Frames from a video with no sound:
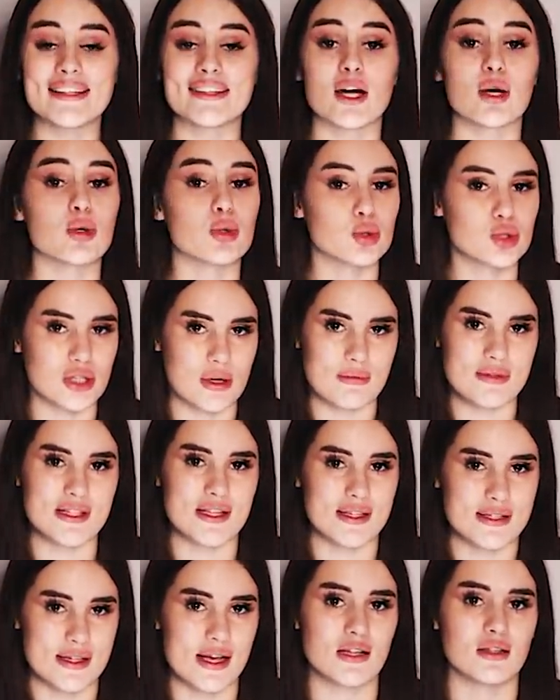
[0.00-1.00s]
это утром
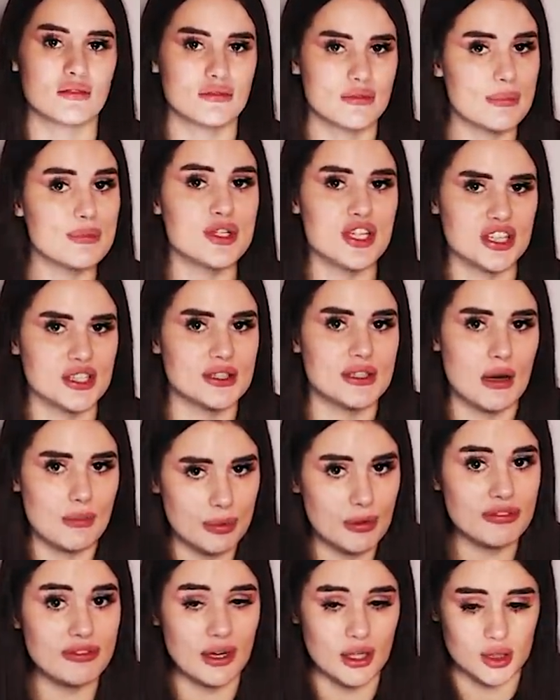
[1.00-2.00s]
сказал. Вообще-то да,
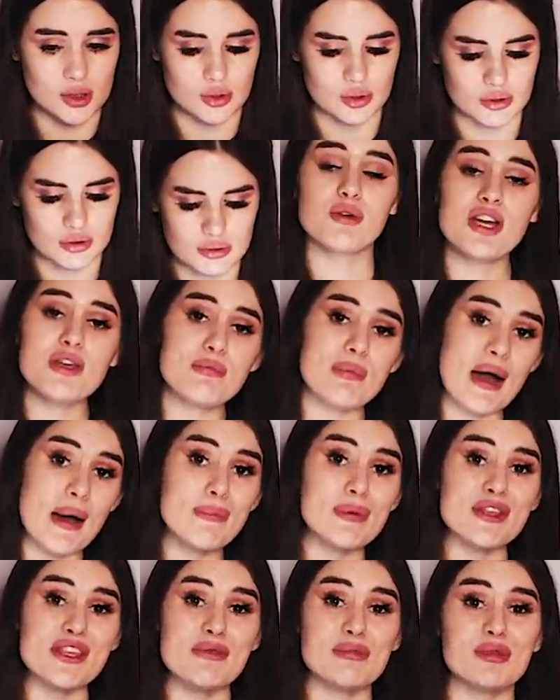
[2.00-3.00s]
по факту. Мой
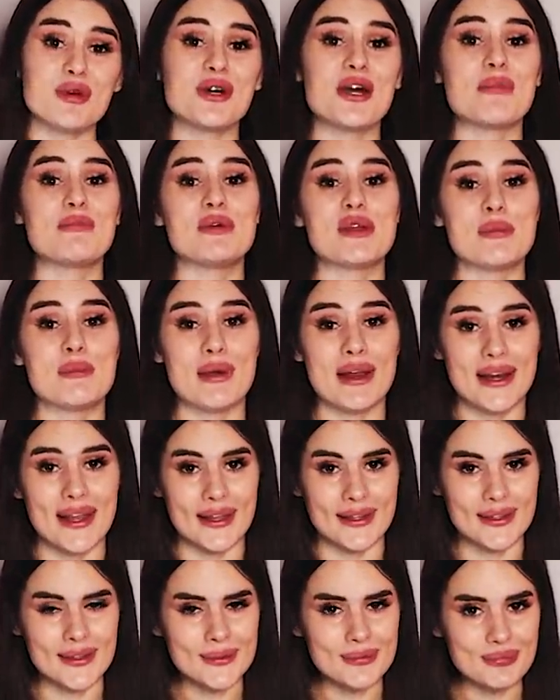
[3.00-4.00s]
папа немного
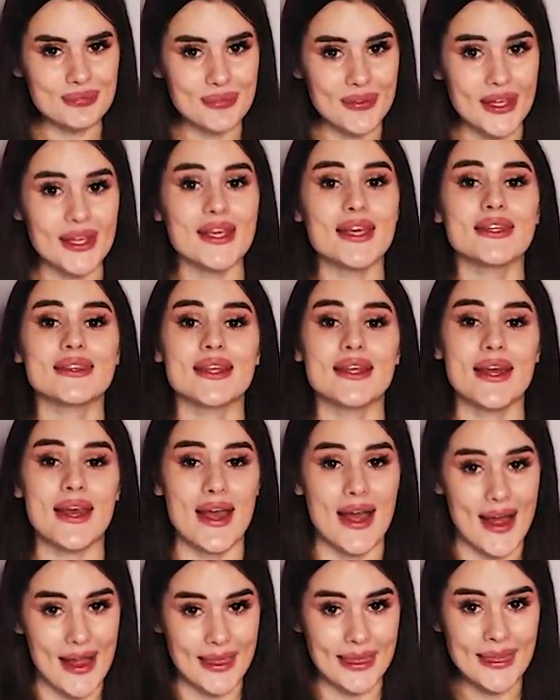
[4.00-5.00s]
приболел, и это
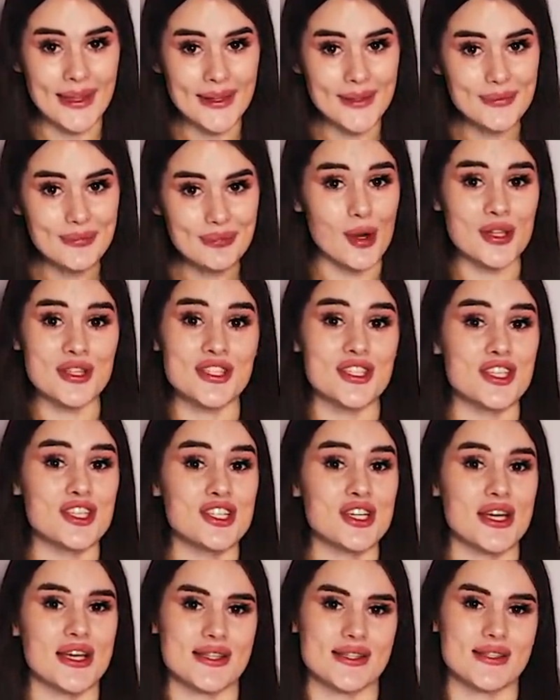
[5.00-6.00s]
реально. Он
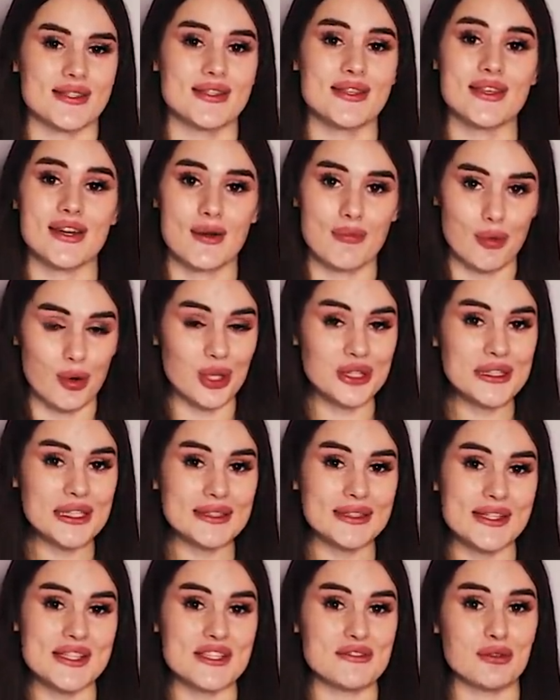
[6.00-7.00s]
сейчас не
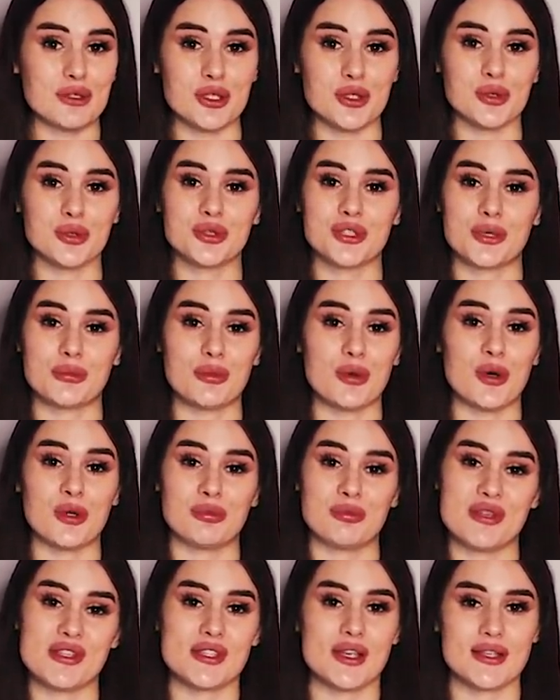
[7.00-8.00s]
работает, и сегодня утром он
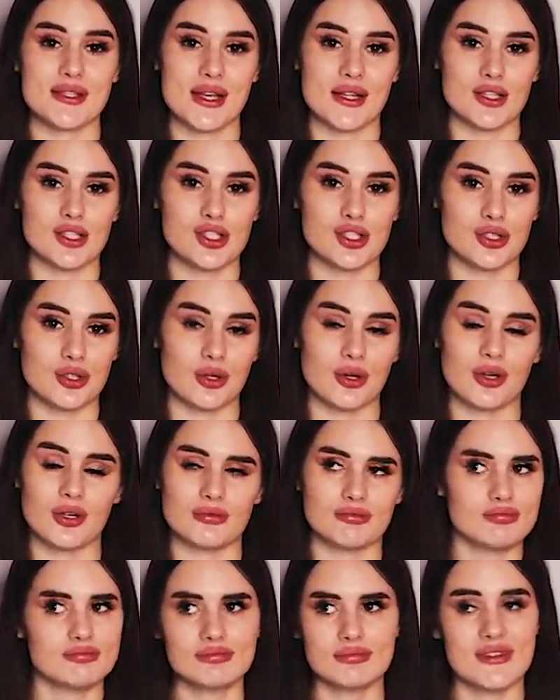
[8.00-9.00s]
мне сказал,
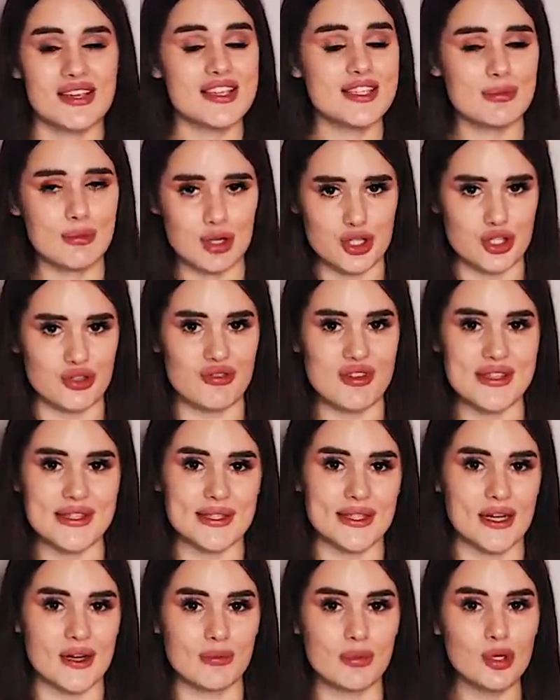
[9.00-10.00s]
что не сможет выйти
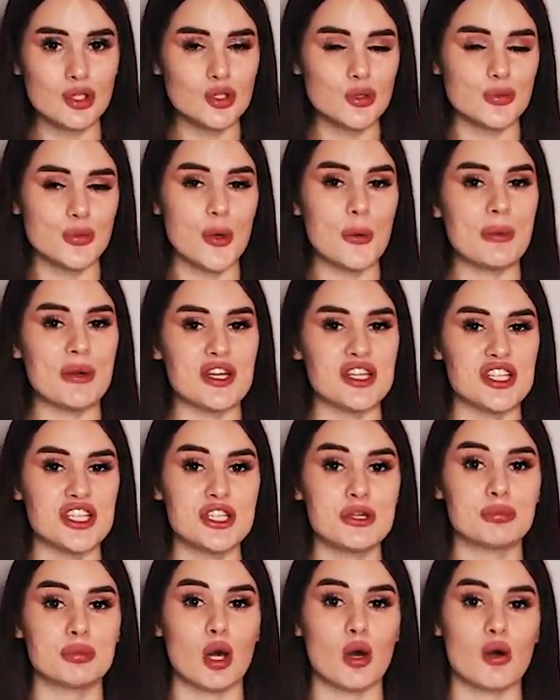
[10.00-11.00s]
на работу по
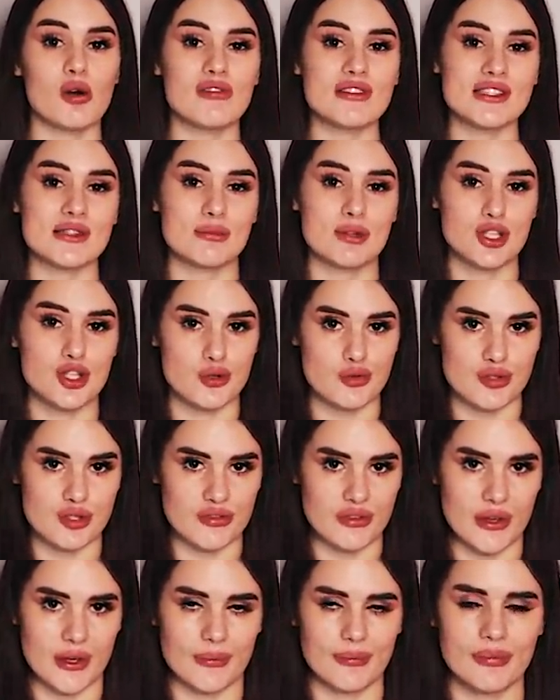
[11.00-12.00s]
причине плохого
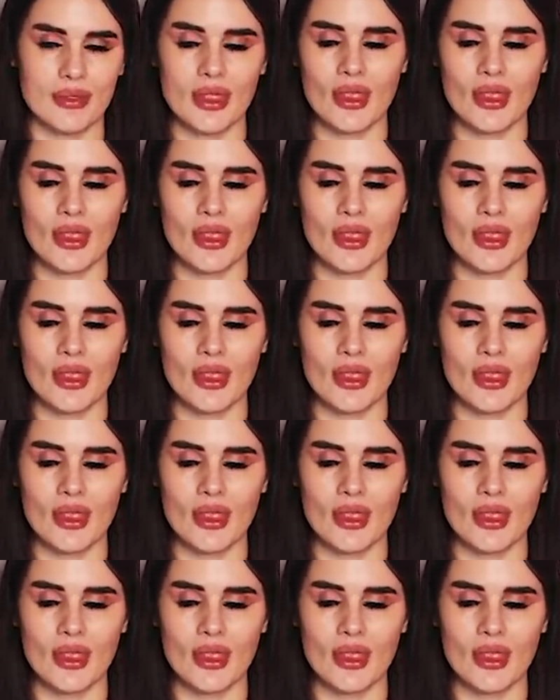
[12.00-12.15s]
самочувствия.